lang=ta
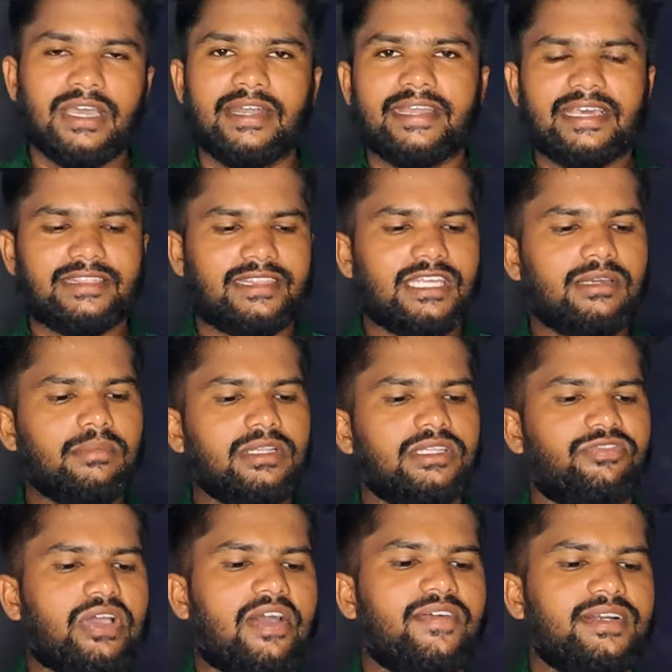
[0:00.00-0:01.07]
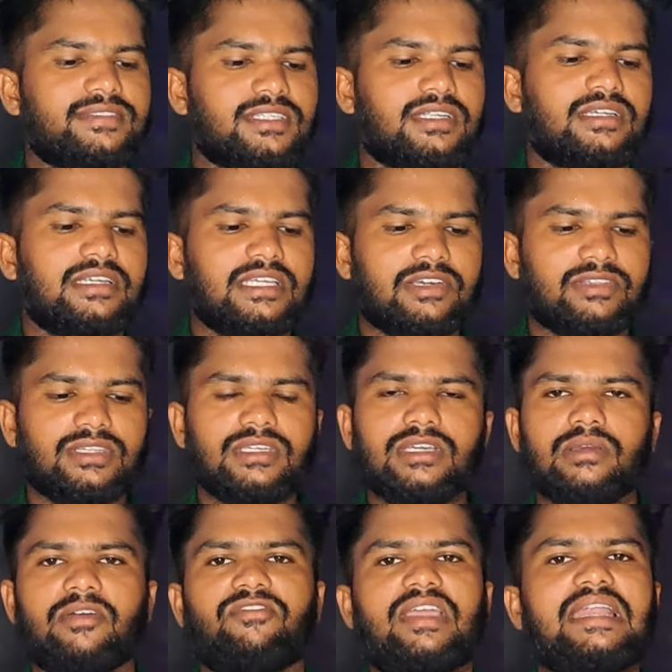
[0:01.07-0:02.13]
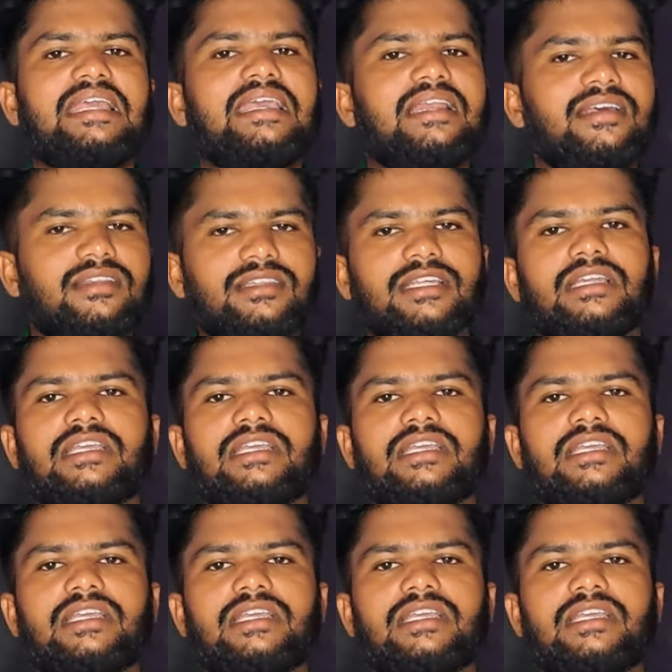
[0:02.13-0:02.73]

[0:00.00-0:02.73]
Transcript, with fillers: நீங்கள் திரும்ப இந்த ஃபேவரட்ஸ் நீங்கள் வந்து வெளியிலேருந்து